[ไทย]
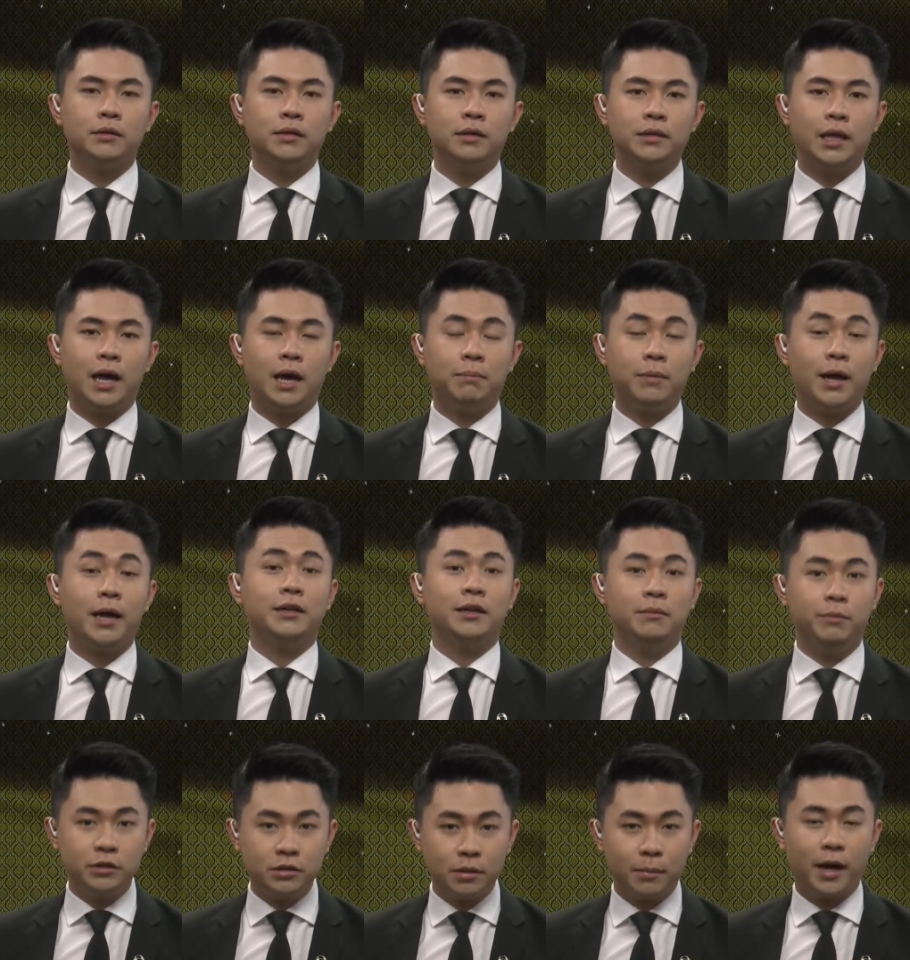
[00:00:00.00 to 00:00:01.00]
มาตั้งแต่ปลาย
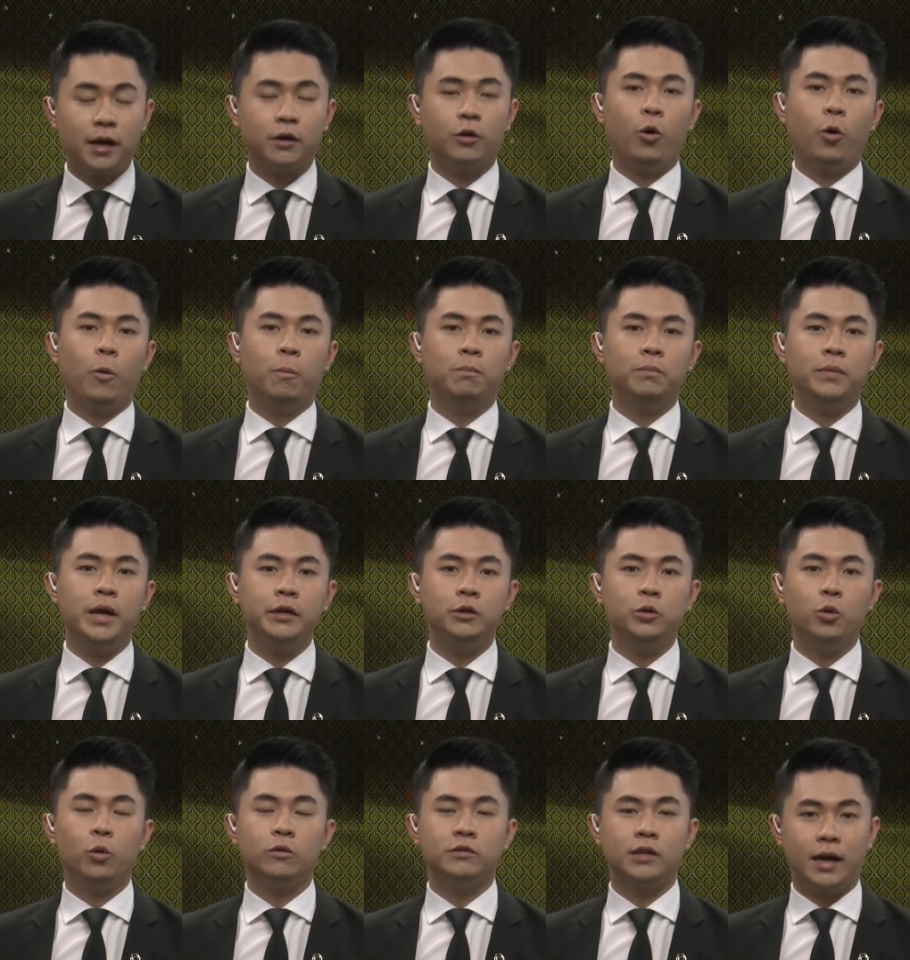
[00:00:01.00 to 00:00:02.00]
เดือนพฤษภาคมได้
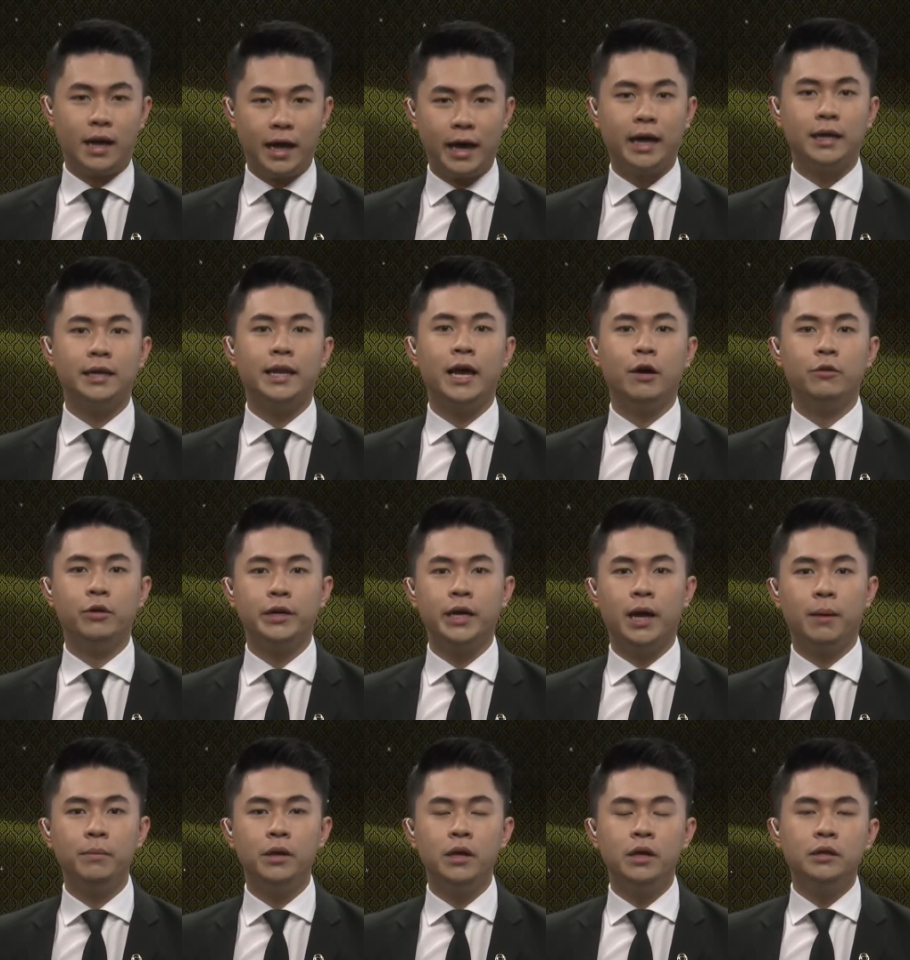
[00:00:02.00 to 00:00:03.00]
ถูกสังหารแล้วนะ
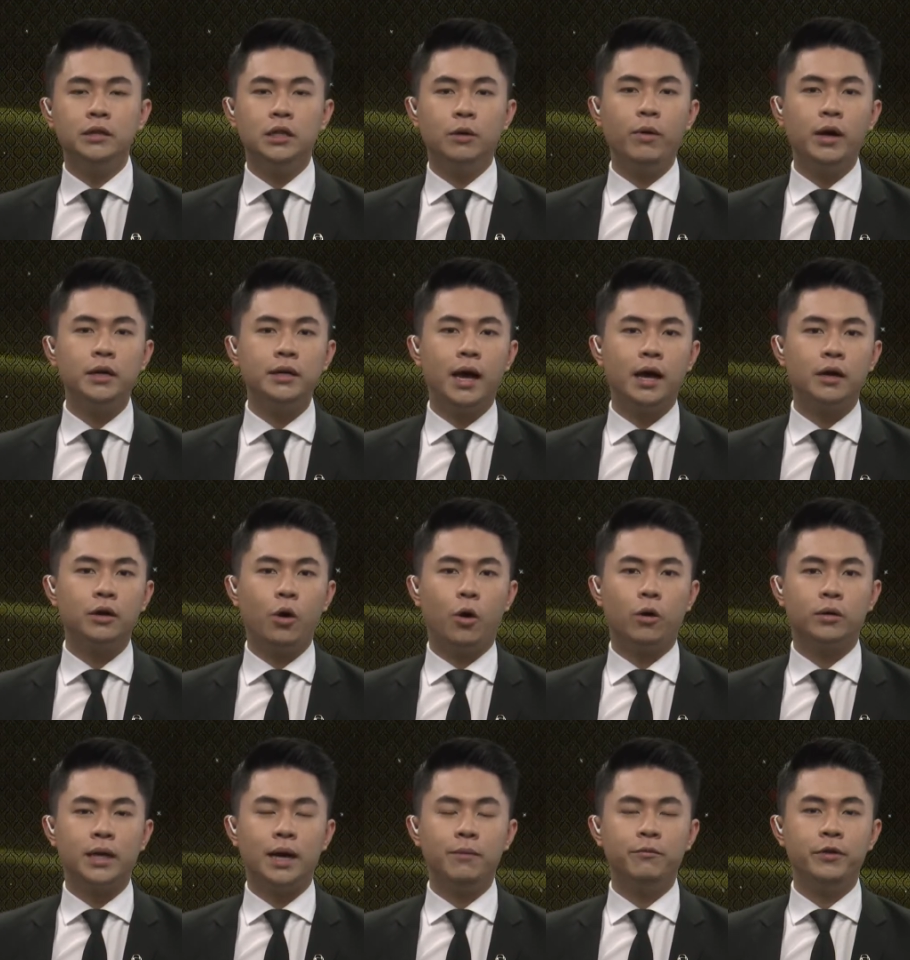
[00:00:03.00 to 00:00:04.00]
ครับแต่ว่าทางก
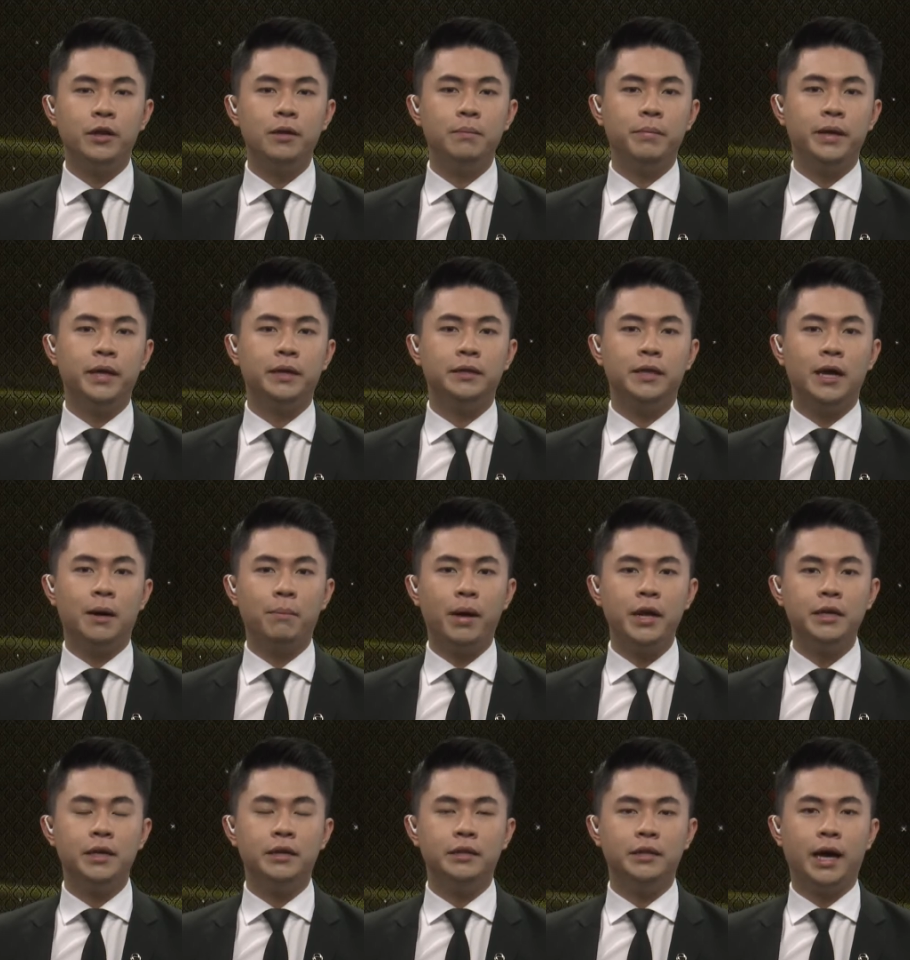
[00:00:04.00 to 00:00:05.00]
องทัพฟิลิปปินส์ยัง
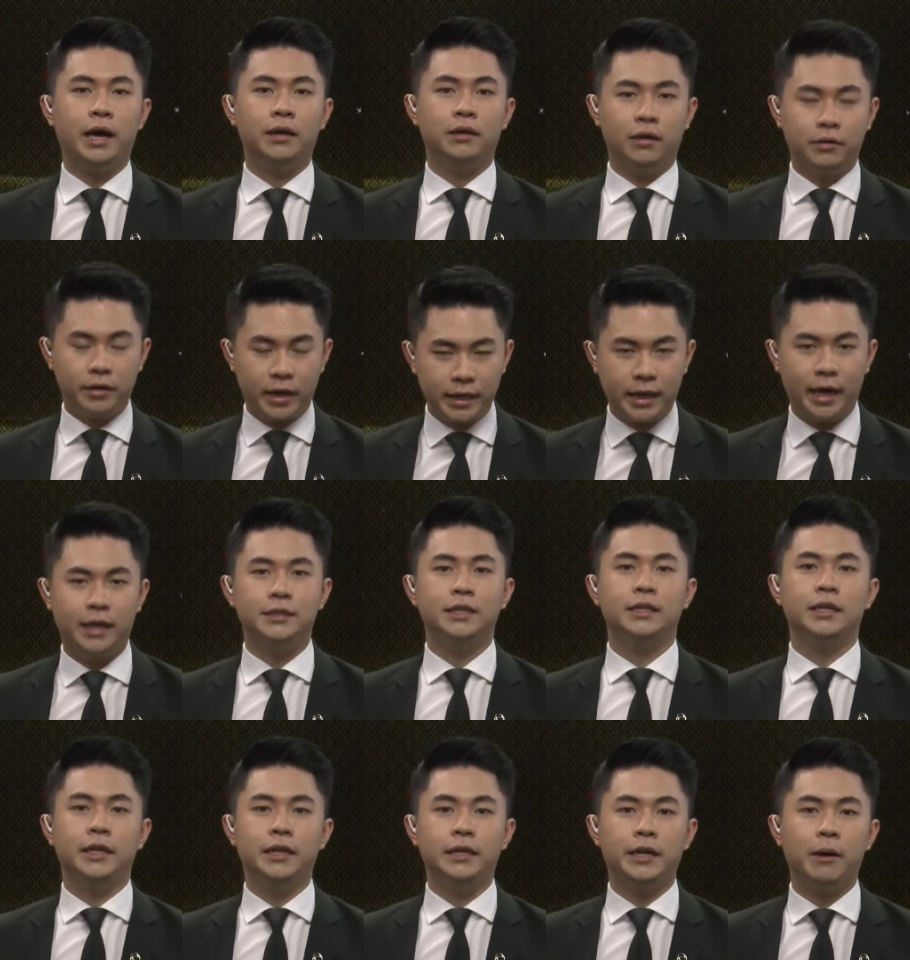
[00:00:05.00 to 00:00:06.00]
ไม่ยืนยันรายงาน
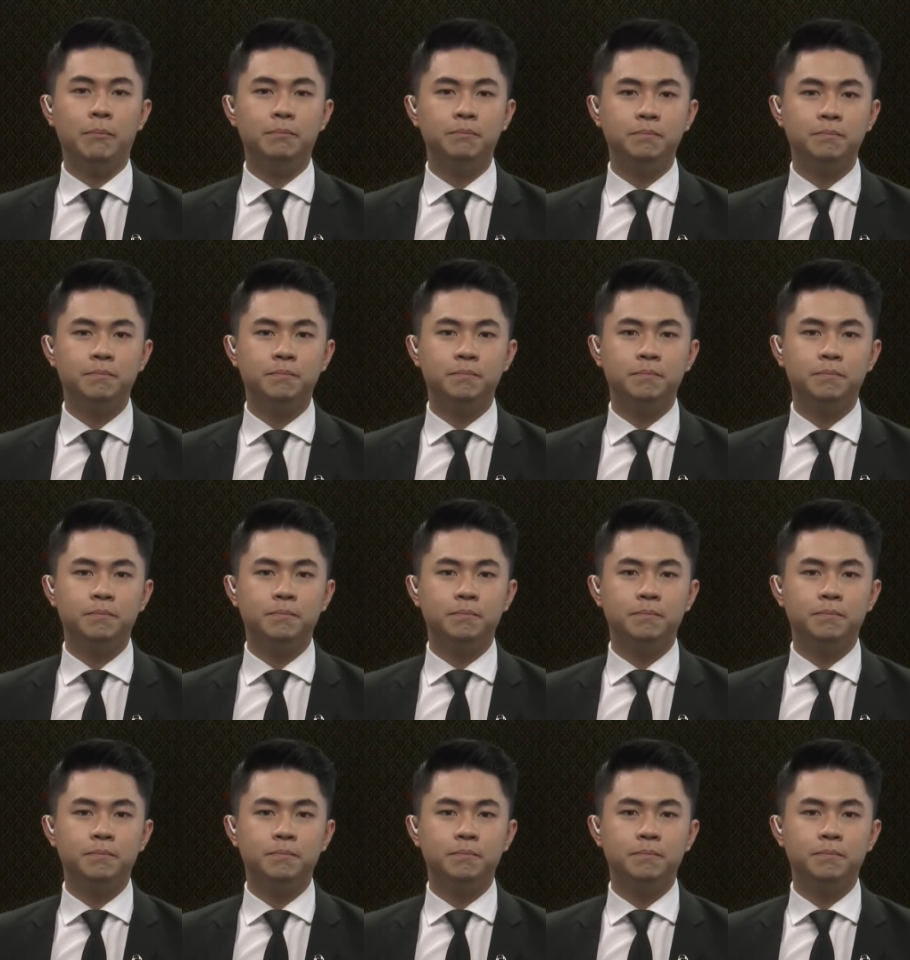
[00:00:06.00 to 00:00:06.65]
ชิ้นนี้ครับ